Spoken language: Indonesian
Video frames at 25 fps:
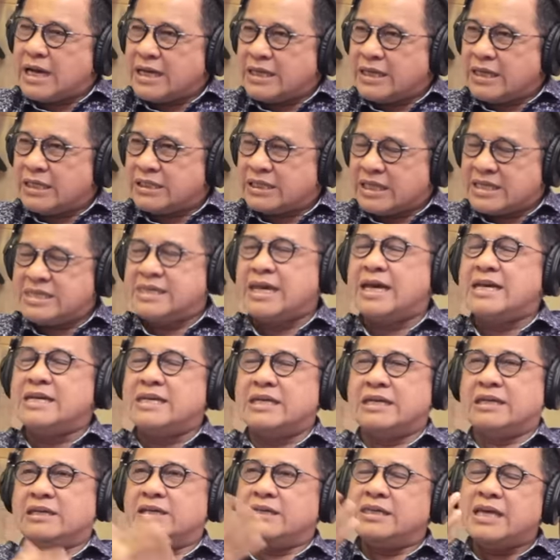uh,
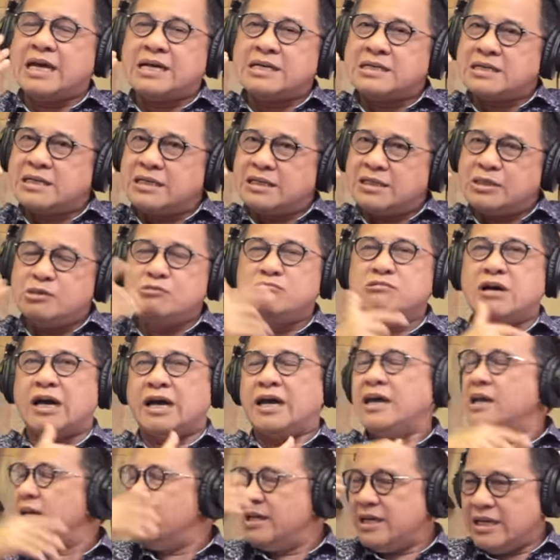terjadi. Yang
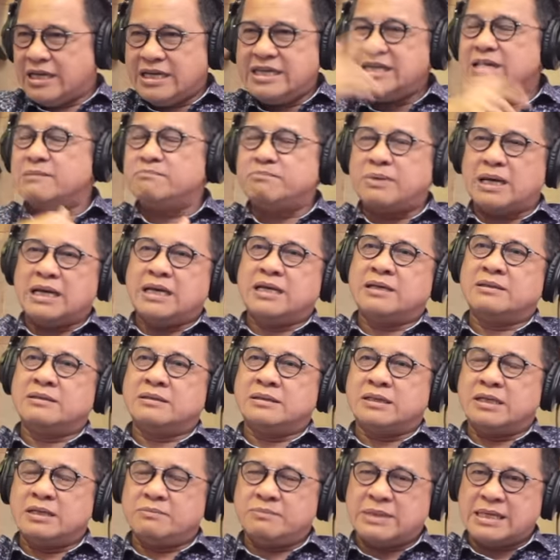kedua, ini yang
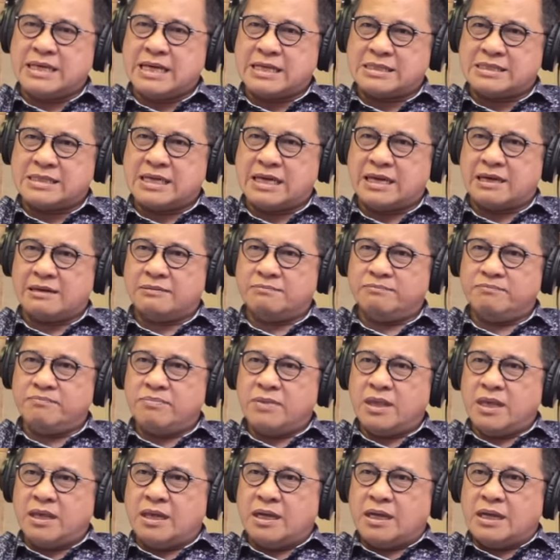paling uh, mendasar.
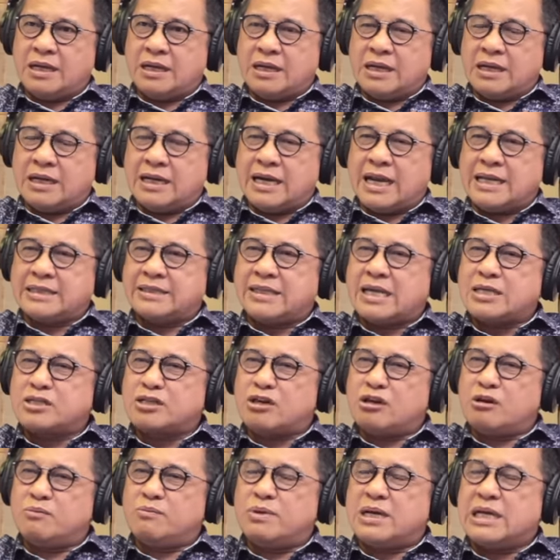Lantas
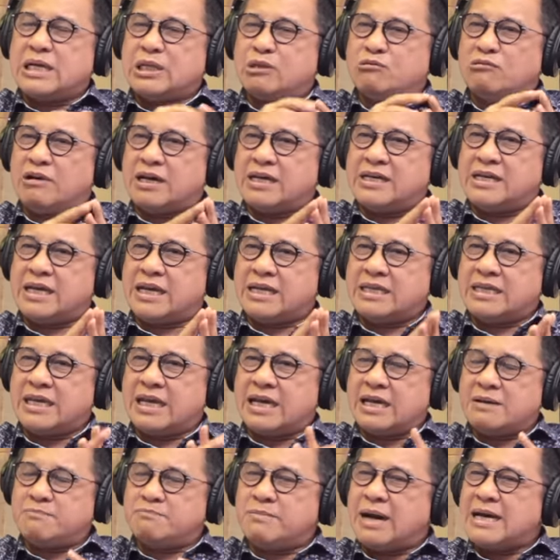kalau begitu
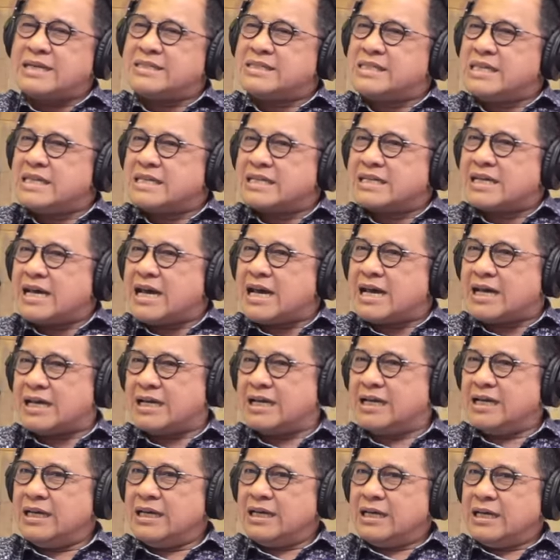adanya, masihkah
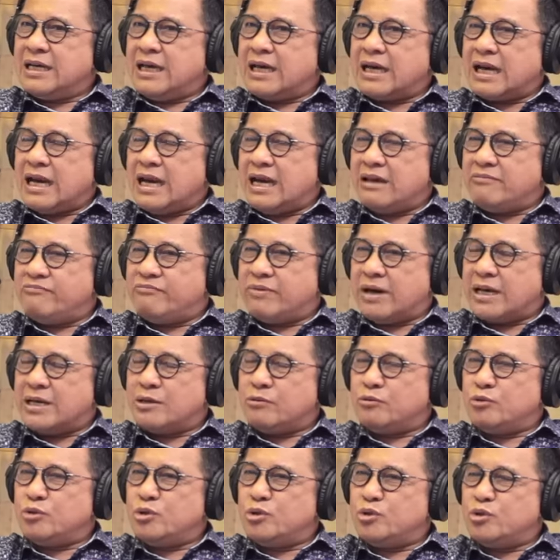relevan
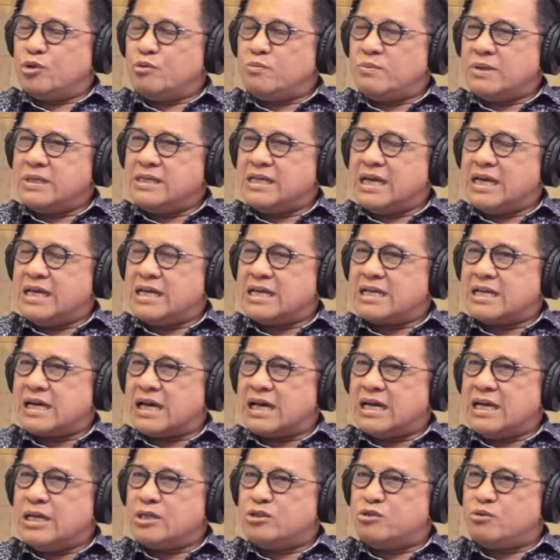untuk
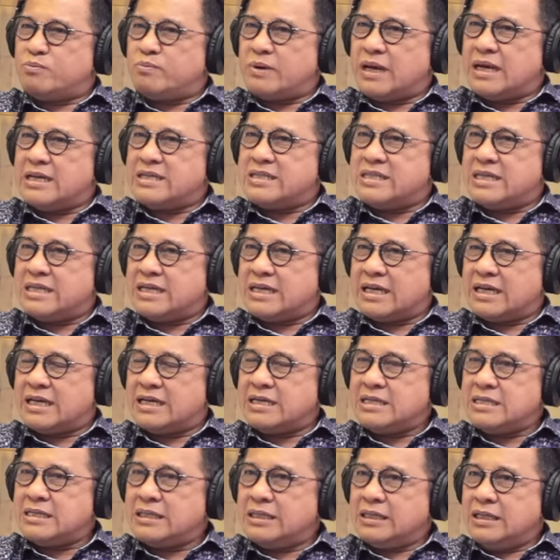menjadikan isu
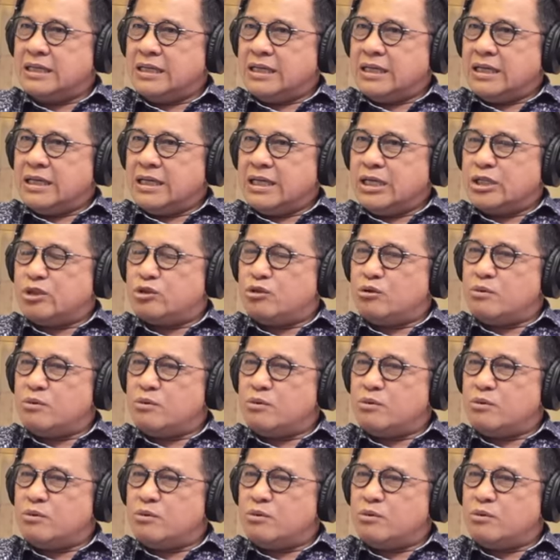Palestina itu